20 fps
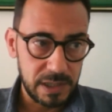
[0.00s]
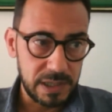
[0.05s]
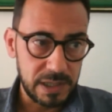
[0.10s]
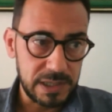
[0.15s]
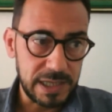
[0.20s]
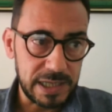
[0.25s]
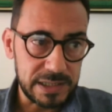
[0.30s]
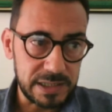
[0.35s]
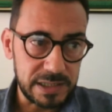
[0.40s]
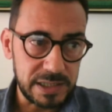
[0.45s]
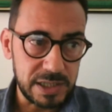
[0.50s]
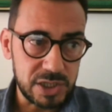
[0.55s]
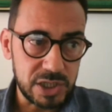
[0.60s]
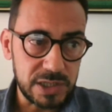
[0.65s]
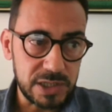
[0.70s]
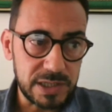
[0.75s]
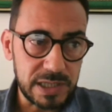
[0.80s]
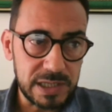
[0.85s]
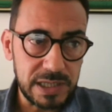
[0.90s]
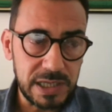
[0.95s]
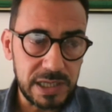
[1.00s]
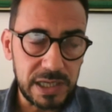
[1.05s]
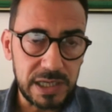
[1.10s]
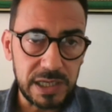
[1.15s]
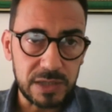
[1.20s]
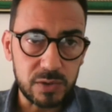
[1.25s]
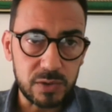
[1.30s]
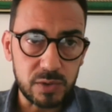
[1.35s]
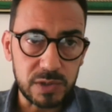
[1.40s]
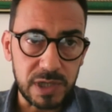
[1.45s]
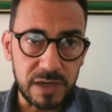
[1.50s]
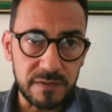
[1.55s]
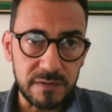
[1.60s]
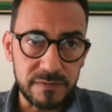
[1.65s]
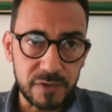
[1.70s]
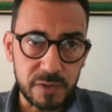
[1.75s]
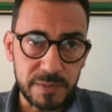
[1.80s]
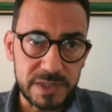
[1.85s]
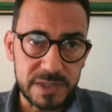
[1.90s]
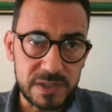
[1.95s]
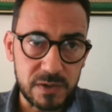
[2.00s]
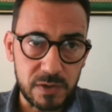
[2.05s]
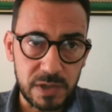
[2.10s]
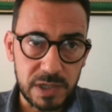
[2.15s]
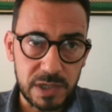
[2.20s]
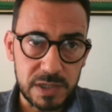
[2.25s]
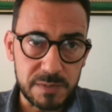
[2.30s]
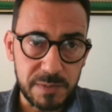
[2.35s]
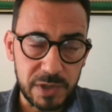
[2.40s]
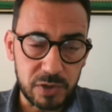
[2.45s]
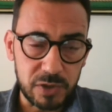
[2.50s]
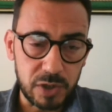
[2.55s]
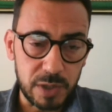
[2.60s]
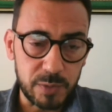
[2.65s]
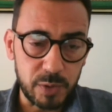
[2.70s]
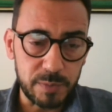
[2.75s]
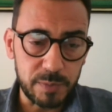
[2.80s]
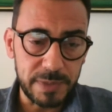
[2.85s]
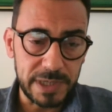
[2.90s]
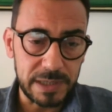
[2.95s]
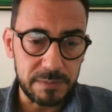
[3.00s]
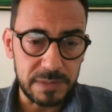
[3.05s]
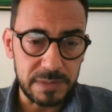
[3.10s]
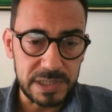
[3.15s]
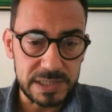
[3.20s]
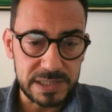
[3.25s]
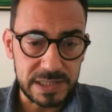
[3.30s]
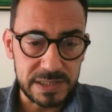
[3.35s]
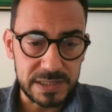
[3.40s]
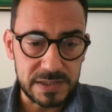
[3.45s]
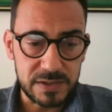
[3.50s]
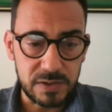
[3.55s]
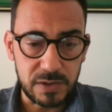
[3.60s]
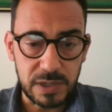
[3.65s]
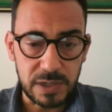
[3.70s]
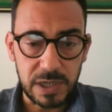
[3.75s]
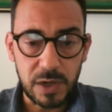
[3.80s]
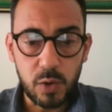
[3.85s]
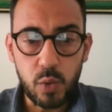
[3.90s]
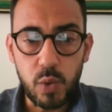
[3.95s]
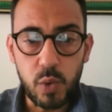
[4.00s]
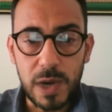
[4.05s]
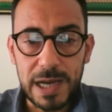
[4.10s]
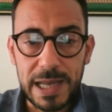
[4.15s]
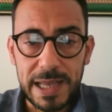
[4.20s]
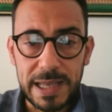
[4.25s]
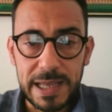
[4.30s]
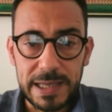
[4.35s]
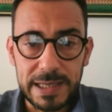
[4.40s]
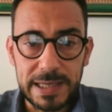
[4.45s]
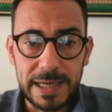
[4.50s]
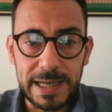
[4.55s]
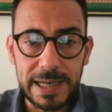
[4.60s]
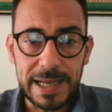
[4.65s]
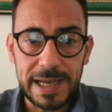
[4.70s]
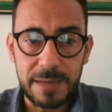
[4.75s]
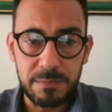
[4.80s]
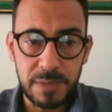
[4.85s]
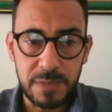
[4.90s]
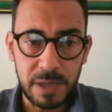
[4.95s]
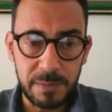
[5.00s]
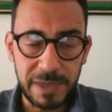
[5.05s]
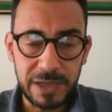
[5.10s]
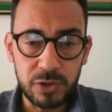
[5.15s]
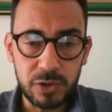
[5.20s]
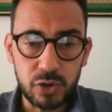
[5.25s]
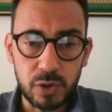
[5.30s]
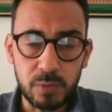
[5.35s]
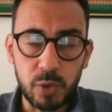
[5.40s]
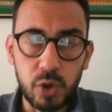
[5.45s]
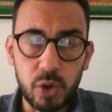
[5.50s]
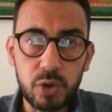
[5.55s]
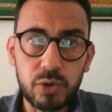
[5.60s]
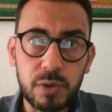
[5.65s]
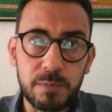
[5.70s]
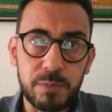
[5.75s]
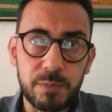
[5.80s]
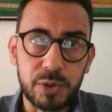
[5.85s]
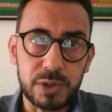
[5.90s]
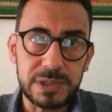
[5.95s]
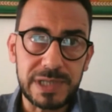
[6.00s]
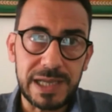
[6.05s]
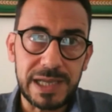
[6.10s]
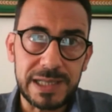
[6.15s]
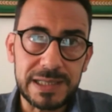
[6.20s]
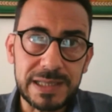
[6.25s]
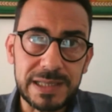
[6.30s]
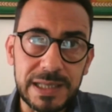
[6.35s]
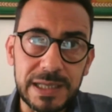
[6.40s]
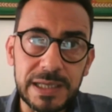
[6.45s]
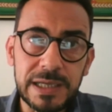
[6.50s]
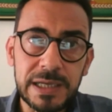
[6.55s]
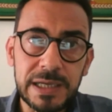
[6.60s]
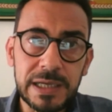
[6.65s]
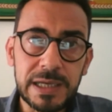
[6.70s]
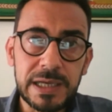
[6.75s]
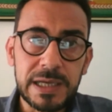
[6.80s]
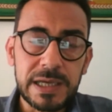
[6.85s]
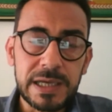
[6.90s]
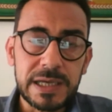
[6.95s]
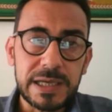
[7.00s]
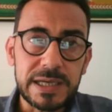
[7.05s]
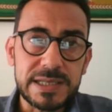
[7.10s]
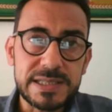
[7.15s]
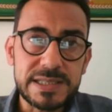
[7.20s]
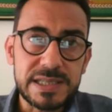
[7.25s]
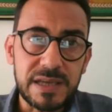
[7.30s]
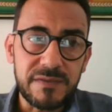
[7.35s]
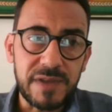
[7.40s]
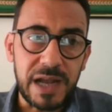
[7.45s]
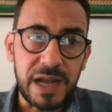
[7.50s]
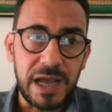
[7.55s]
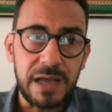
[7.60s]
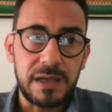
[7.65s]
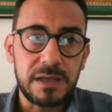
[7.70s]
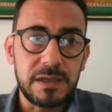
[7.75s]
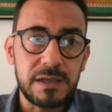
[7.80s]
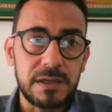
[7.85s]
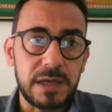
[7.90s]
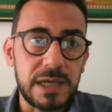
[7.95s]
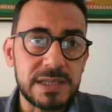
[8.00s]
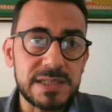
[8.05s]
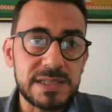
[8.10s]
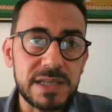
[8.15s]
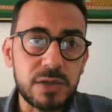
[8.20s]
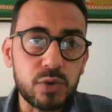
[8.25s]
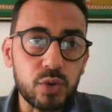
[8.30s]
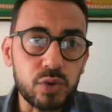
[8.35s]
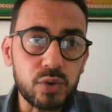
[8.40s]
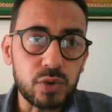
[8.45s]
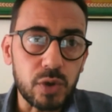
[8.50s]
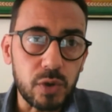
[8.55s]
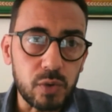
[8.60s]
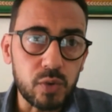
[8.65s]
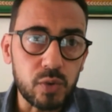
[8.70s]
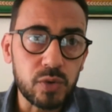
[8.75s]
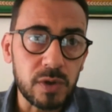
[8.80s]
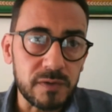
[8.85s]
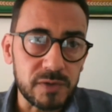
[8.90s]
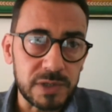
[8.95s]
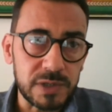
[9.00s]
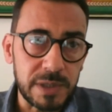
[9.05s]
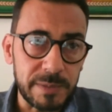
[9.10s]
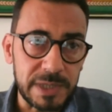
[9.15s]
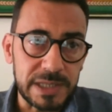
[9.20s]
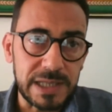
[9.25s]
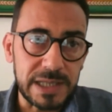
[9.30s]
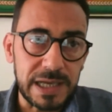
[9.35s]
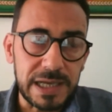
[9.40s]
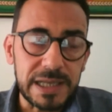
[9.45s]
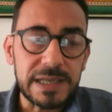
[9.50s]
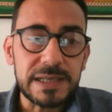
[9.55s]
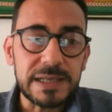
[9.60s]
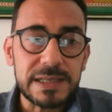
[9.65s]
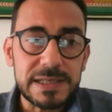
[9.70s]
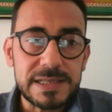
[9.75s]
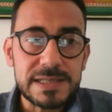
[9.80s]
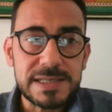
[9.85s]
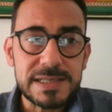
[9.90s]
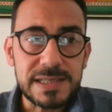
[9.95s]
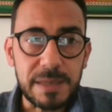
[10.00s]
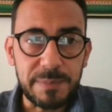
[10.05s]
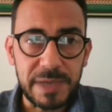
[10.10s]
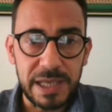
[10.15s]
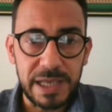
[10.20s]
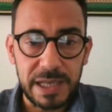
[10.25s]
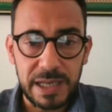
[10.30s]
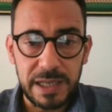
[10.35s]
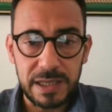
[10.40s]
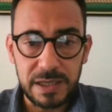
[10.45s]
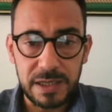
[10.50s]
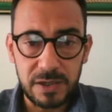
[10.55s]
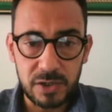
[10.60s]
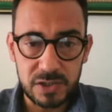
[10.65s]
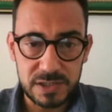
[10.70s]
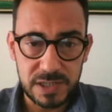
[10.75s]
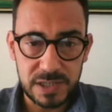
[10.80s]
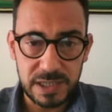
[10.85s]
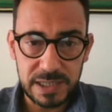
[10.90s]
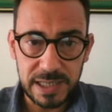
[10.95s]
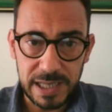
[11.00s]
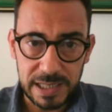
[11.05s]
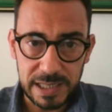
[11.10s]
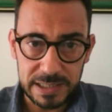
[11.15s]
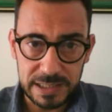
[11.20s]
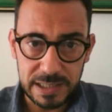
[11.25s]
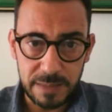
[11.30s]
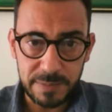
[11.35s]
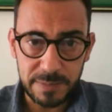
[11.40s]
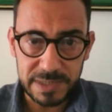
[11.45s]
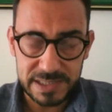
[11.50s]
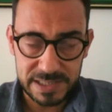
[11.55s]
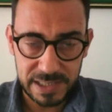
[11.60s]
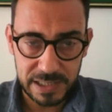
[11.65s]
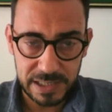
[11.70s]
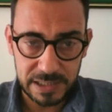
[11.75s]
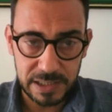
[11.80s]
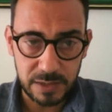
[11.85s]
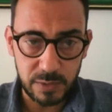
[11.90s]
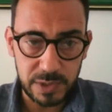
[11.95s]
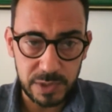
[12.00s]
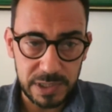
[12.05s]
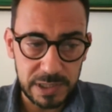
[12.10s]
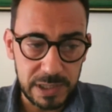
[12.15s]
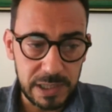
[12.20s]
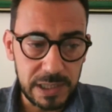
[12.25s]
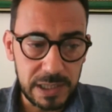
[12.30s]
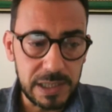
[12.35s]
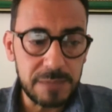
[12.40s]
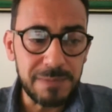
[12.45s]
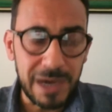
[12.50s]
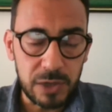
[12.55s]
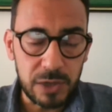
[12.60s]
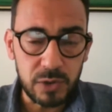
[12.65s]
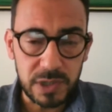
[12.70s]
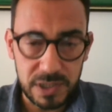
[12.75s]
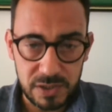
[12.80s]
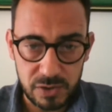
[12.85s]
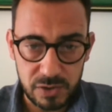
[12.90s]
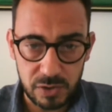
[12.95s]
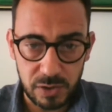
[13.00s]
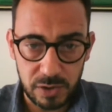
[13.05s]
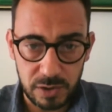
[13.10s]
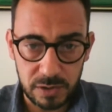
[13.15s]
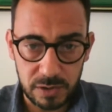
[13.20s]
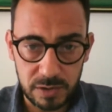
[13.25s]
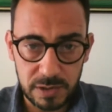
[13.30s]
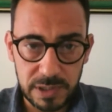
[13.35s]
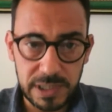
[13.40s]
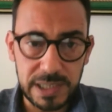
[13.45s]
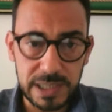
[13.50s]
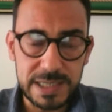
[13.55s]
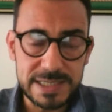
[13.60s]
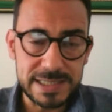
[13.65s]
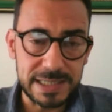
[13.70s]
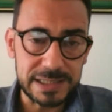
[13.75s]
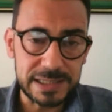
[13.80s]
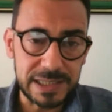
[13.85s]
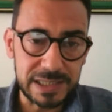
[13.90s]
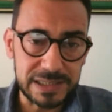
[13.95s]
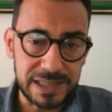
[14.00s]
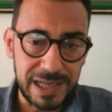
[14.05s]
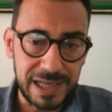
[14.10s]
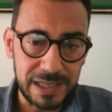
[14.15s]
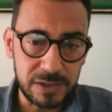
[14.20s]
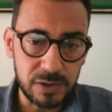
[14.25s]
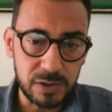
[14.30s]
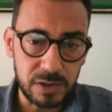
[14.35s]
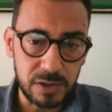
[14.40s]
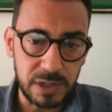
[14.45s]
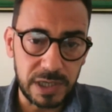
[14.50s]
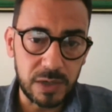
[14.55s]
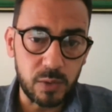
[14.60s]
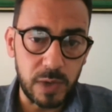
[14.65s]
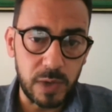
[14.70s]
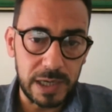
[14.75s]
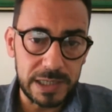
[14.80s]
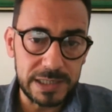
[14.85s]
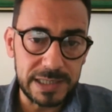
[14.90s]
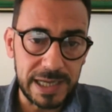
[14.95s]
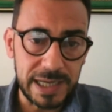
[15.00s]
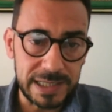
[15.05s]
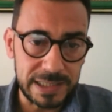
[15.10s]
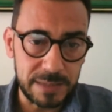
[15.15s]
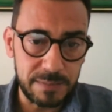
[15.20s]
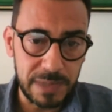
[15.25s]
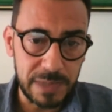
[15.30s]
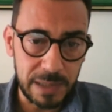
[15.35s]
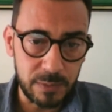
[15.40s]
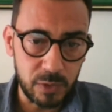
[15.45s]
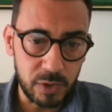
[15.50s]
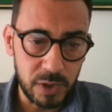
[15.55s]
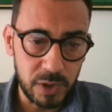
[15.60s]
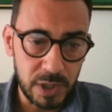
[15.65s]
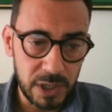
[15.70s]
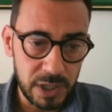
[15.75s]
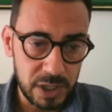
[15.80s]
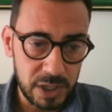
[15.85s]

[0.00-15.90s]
i dati dei cittadini e tutte le informazioni rispetto alla pubblica amministrazione. Qual è il cambiamento molto importante che si avrà? Anzitutto uno fondamentale, sapere i nostri dati dei pazienti, quindi in mano chi sono, chi li sta trattando e quali dati abbiamo